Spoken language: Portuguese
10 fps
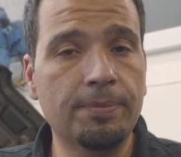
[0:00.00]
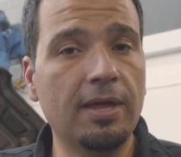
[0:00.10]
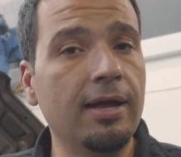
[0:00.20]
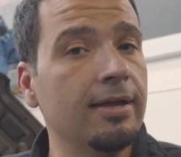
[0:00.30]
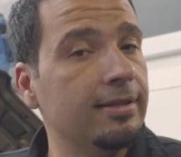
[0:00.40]

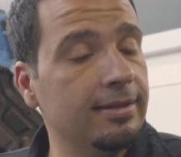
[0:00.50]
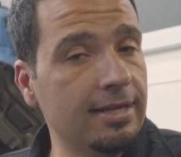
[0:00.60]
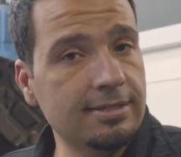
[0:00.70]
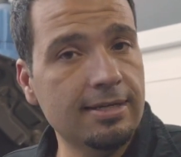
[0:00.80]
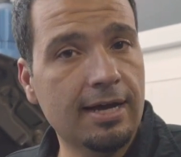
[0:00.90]
tá?
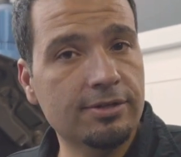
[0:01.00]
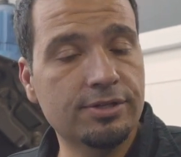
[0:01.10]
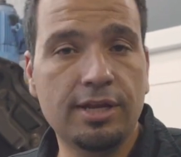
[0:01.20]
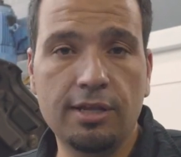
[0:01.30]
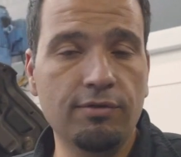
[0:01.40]
Nesse caso
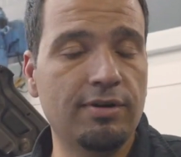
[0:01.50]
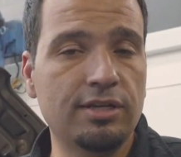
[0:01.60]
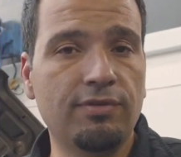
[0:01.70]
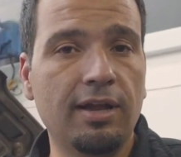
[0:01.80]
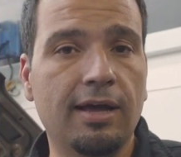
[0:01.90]
aqui ele não vai
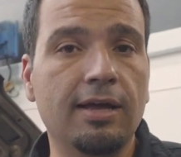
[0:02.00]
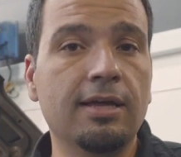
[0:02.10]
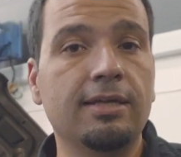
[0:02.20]
te falar.